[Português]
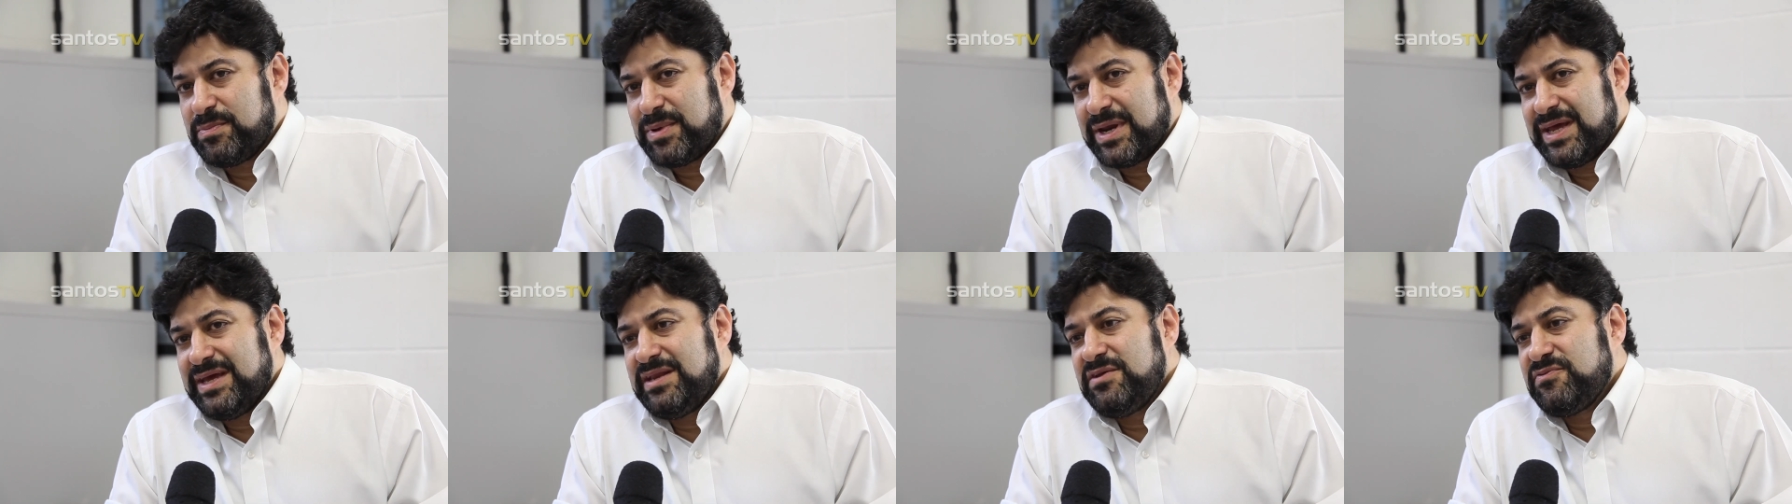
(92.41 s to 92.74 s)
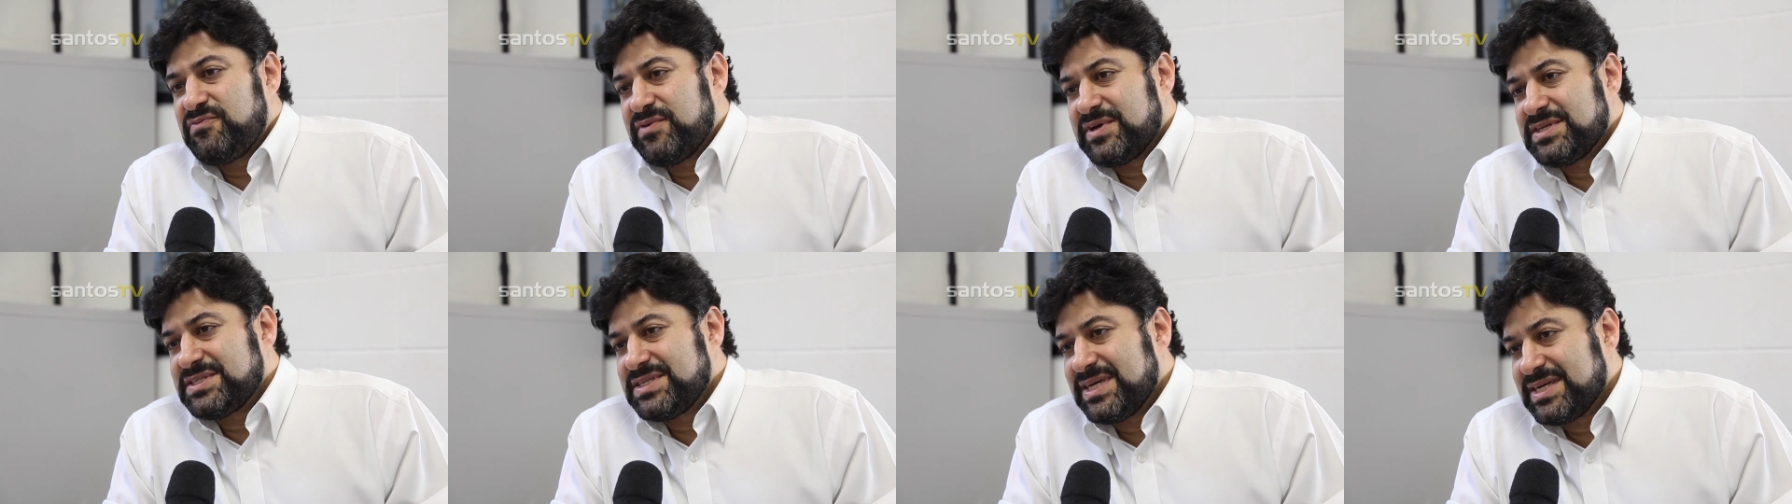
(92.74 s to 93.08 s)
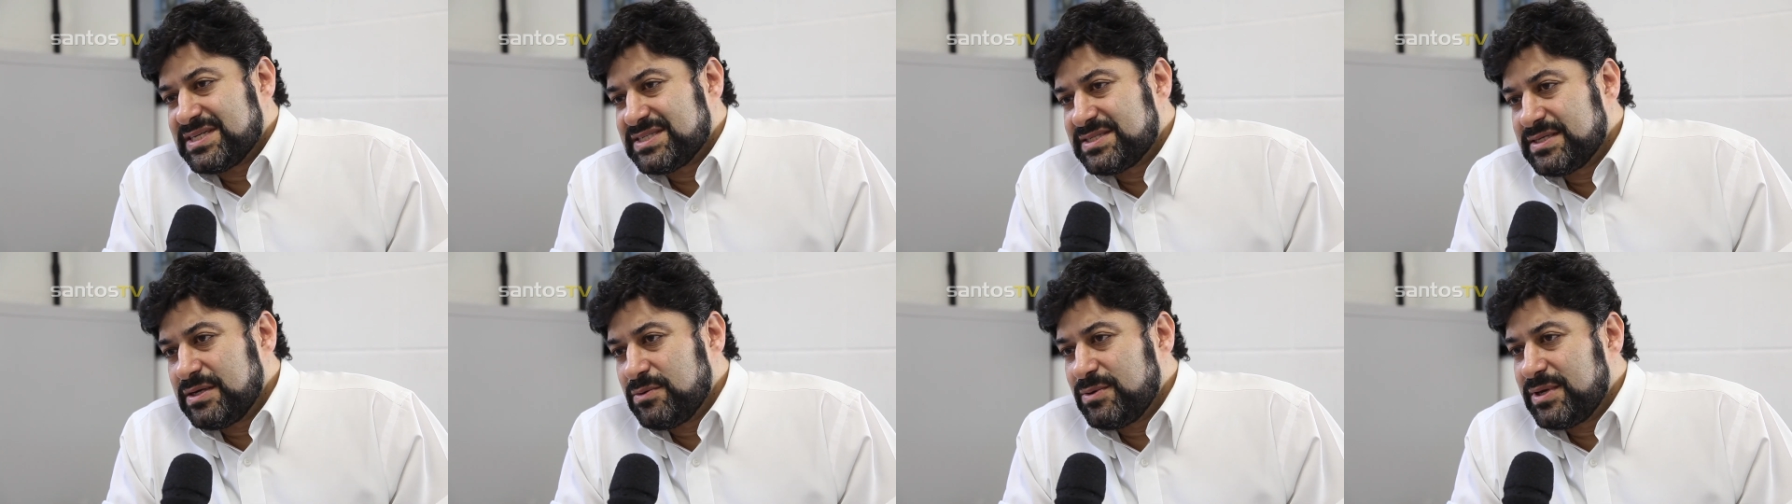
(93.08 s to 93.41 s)
para ele fazer
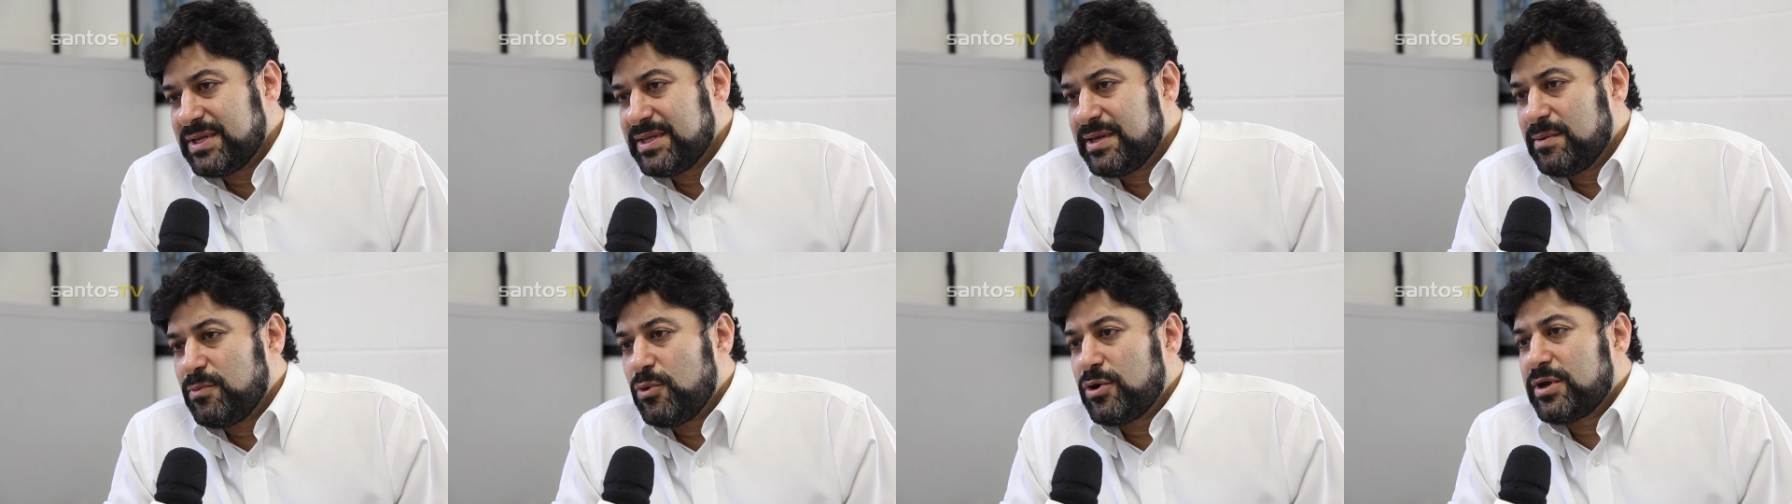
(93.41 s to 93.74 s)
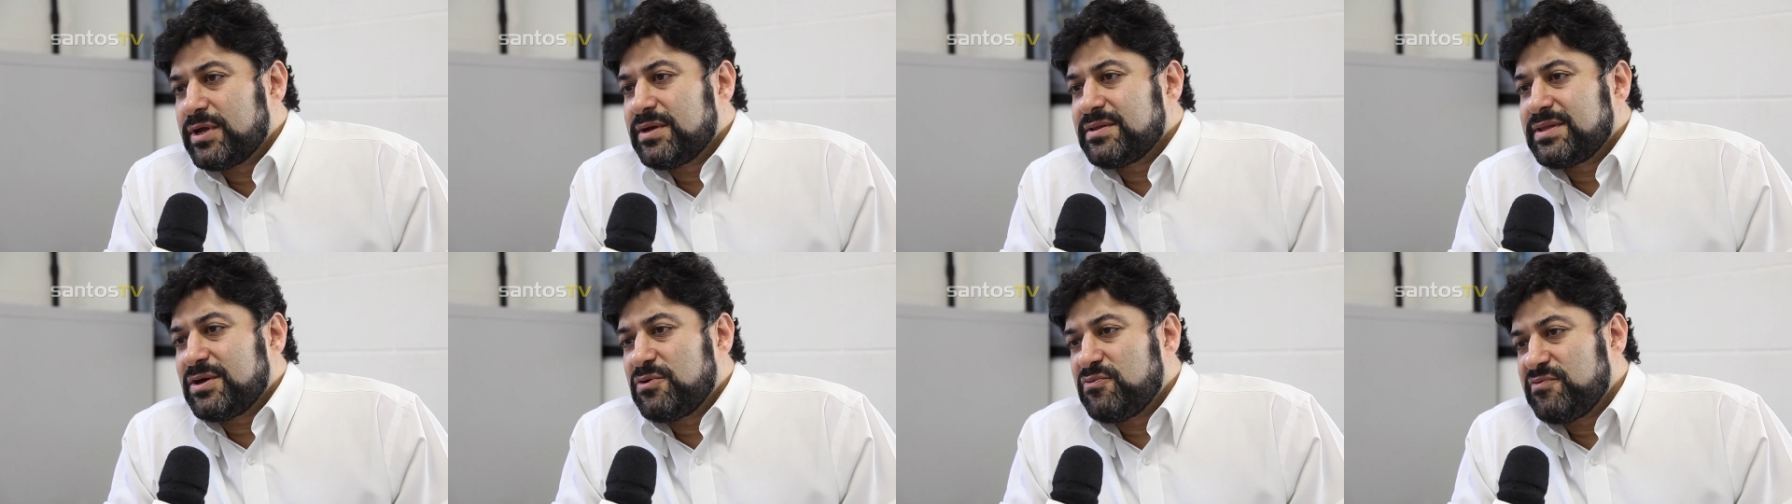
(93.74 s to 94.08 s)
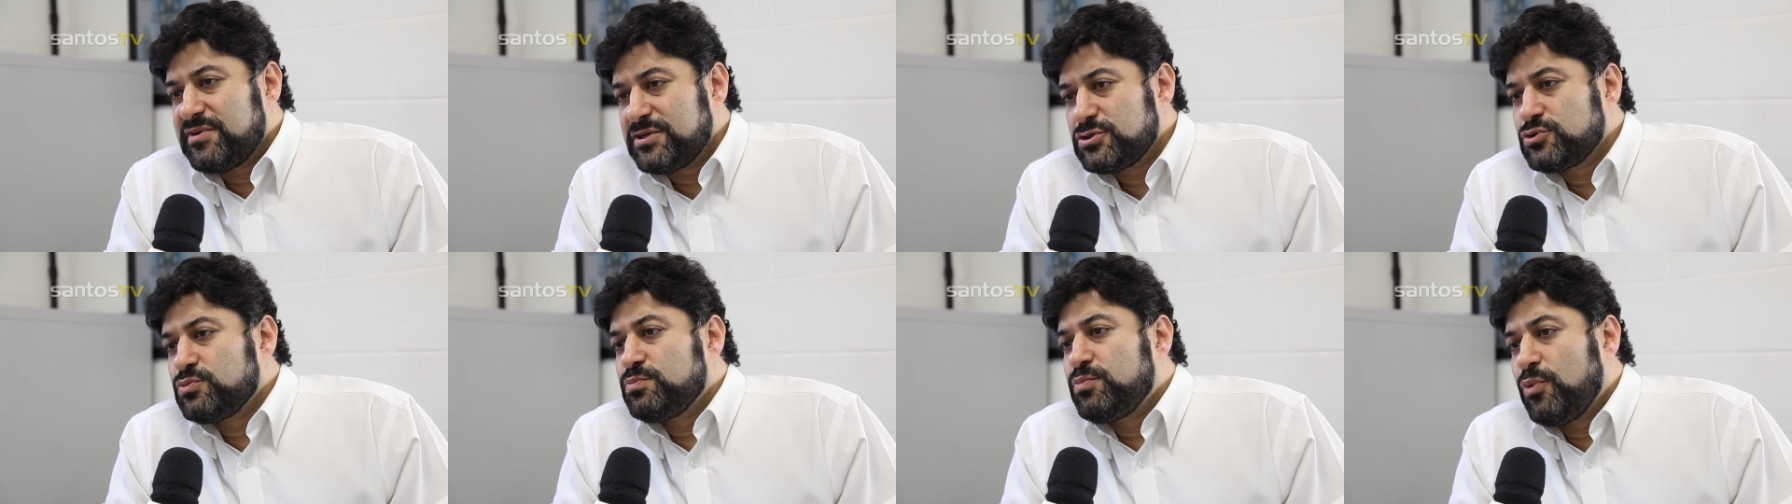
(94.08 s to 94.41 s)
ação, ele demora
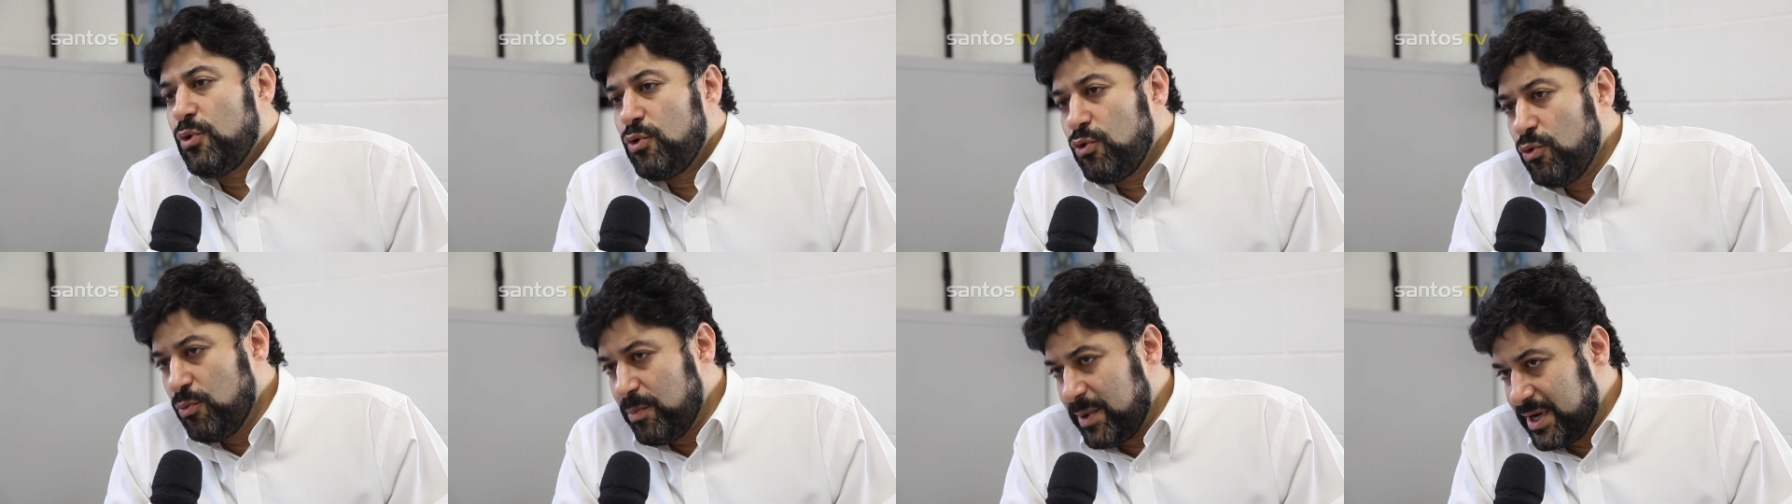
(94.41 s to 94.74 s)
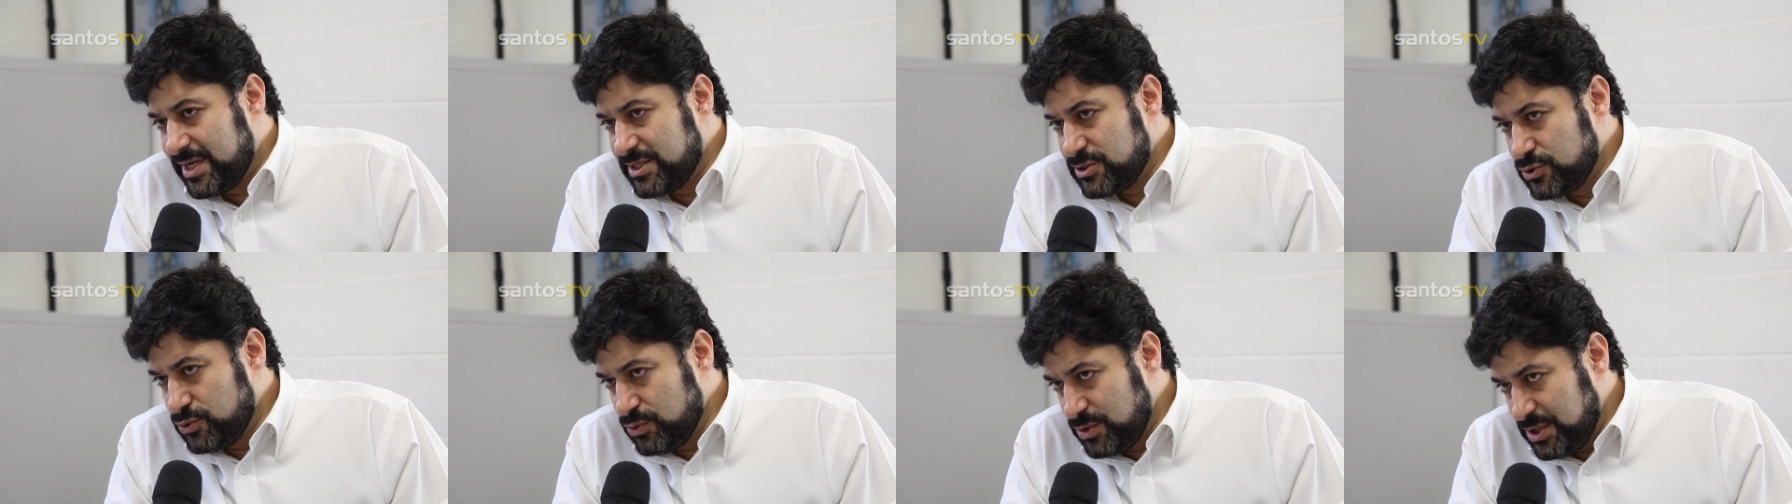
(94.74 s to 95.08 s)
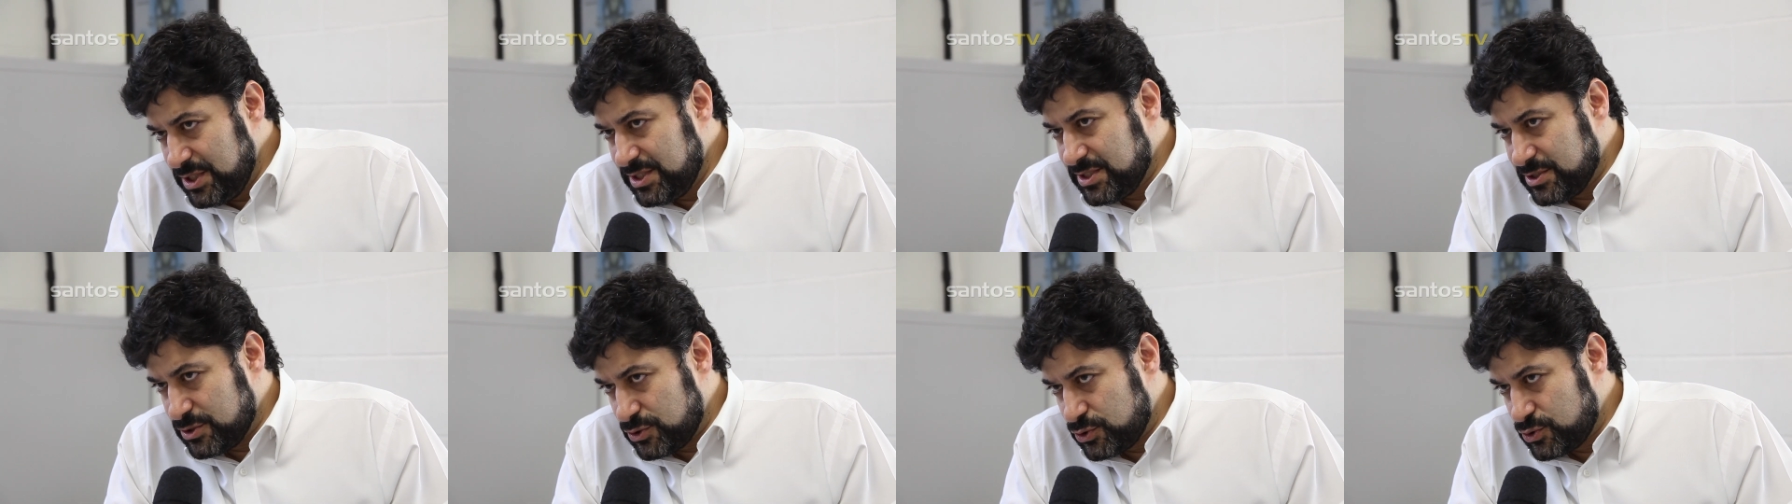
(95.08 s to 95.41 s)
talvez um pouco mais do
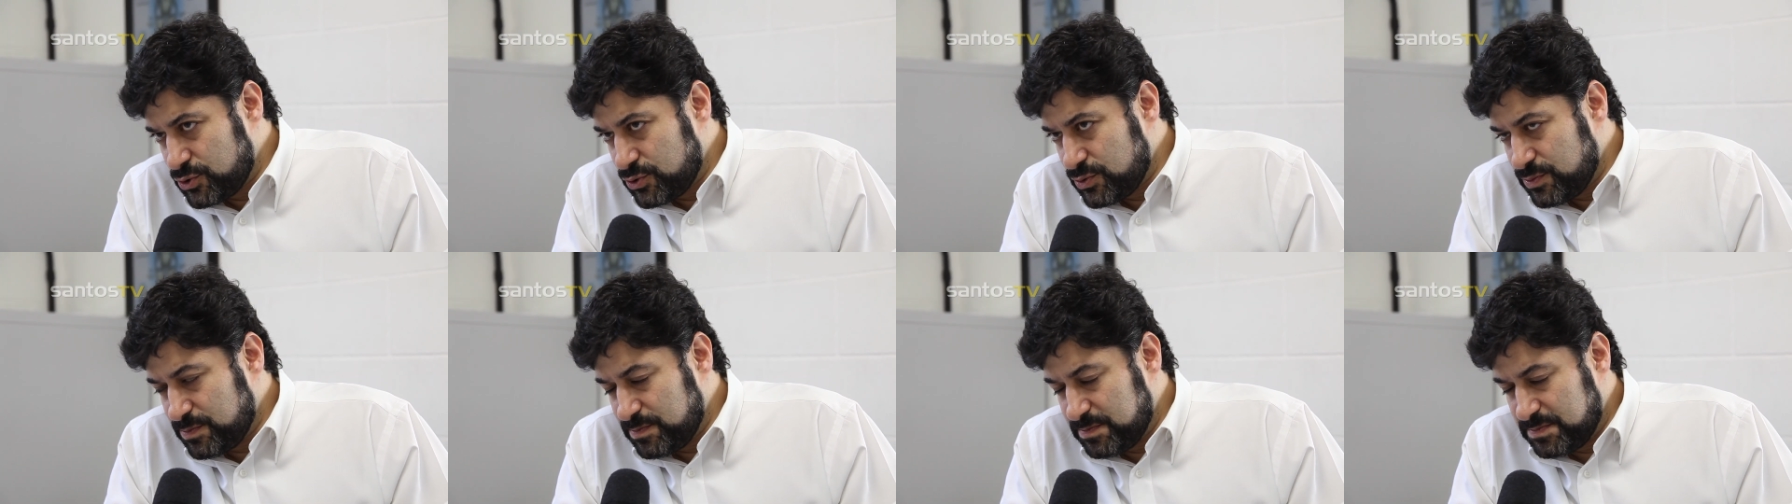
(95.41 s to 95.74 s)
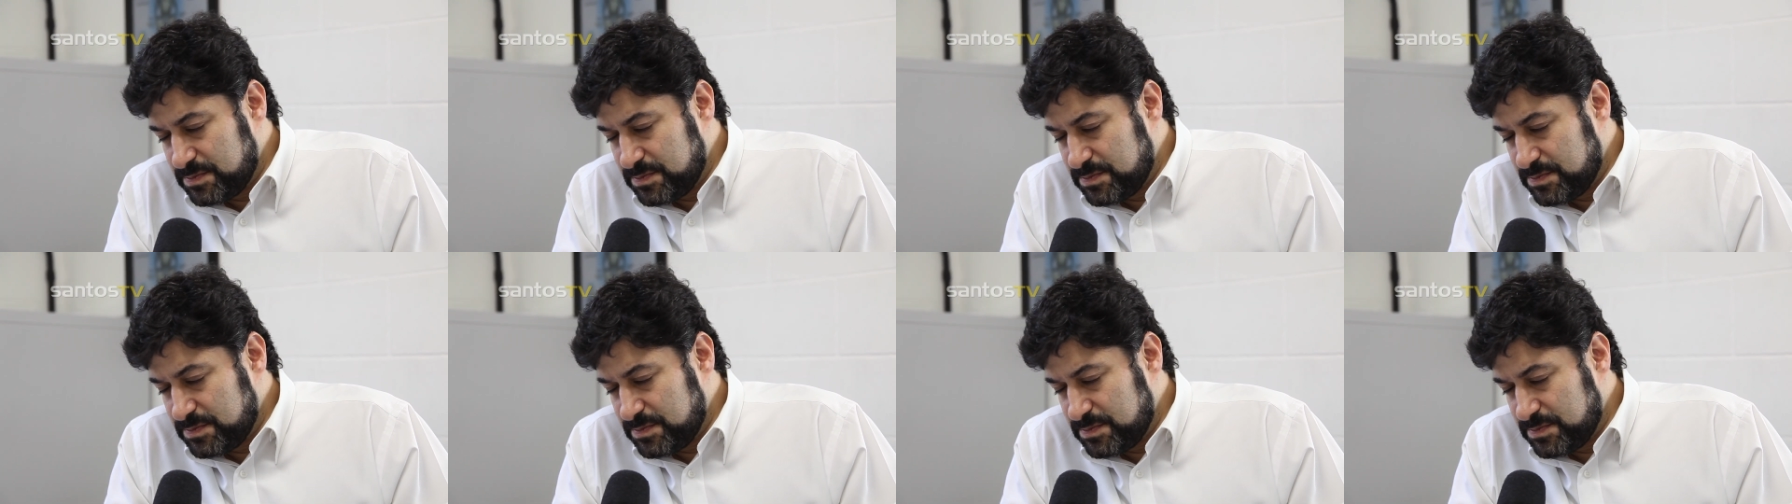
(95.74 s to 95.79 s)
que isso.